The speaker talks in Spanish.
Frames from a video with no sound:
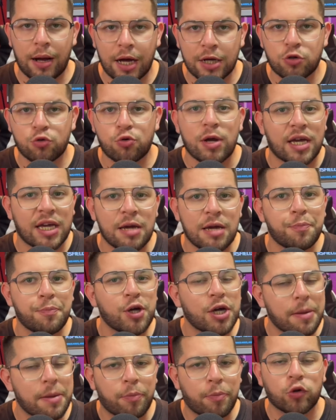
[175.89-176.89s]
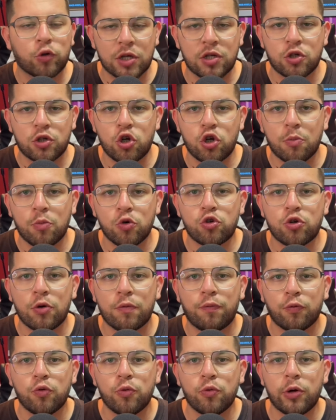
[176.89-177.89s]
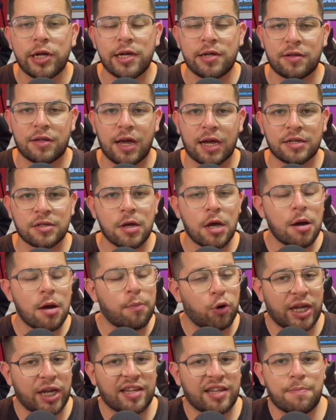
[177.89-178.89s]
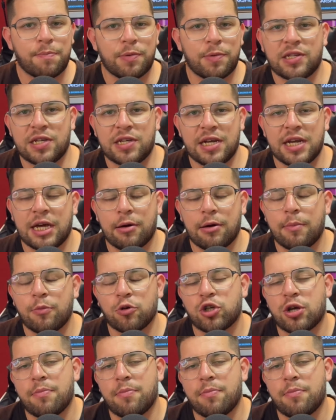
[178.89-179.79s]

a su equipo y que potenció muchos futbolistas, porque este Piscini que vemos en